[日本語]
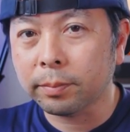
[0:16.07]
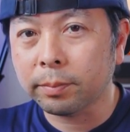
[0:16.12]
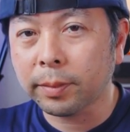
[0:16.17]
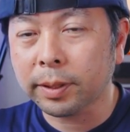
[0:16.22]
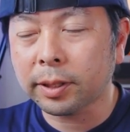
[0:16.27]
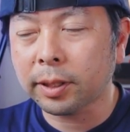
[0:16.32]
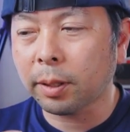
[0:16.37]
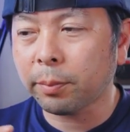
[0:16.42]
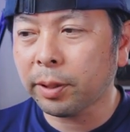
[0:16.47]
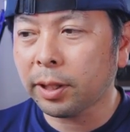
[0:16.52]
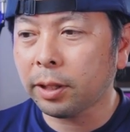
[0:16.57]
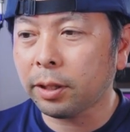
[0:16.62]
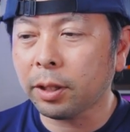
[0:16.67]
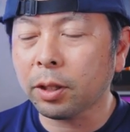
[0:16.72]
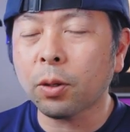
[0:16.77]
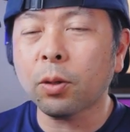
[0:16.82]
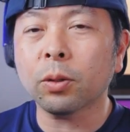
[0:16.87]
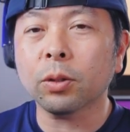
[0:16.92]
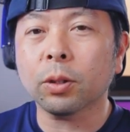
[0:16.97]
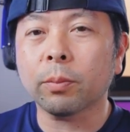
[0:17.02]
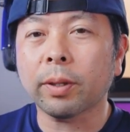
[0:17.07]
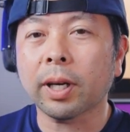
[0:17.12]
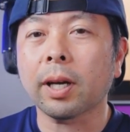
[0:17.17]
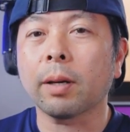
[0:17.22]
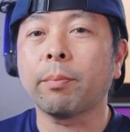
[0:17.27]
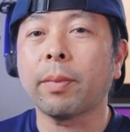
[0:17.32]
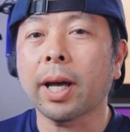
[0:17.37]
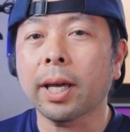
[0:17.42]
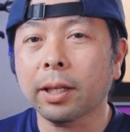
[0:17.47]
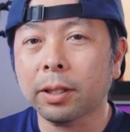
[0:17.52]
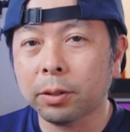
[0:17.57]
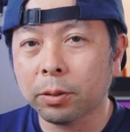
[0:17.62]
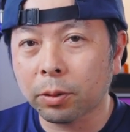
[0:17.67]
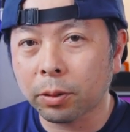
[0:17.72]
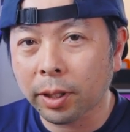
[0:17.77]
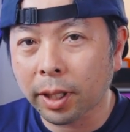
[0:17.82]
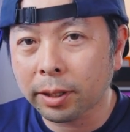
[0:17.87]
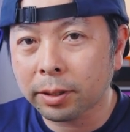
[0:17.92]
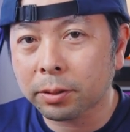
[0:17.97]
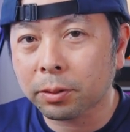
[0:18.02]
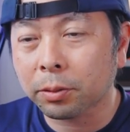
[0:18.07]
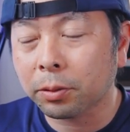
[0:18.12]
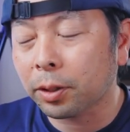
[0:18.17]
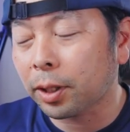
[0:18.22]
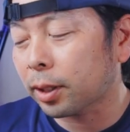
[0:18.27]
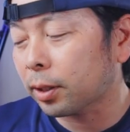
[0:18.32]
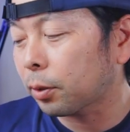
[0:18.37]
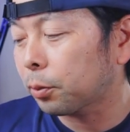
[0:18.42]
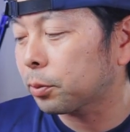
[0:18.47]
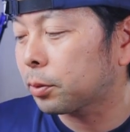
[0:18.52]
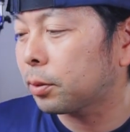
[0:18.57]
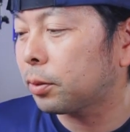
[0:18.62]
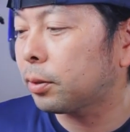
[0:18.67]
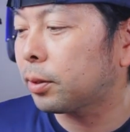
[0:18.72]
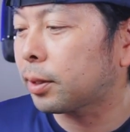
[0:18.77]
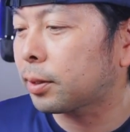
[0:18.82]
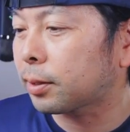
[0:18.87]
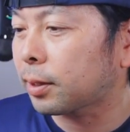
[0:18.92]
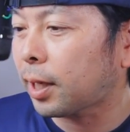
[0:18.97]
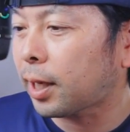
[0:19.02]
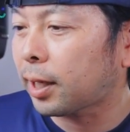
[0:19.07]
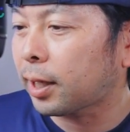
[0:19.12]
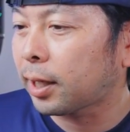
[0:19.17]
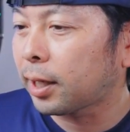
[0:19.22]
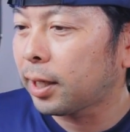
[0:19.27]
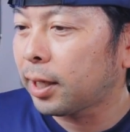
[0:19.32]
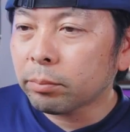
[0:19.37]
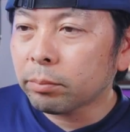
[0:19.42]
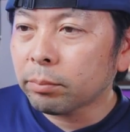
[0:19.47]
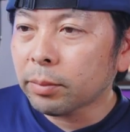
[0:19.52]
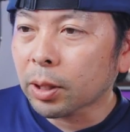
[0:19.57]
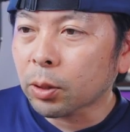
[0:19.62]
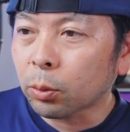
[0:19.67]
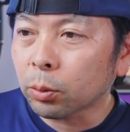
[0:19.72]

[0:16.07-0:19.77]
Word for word: まあ、ちなみにニコンの場合はマイクロレンズという言い方をするんですがまあ、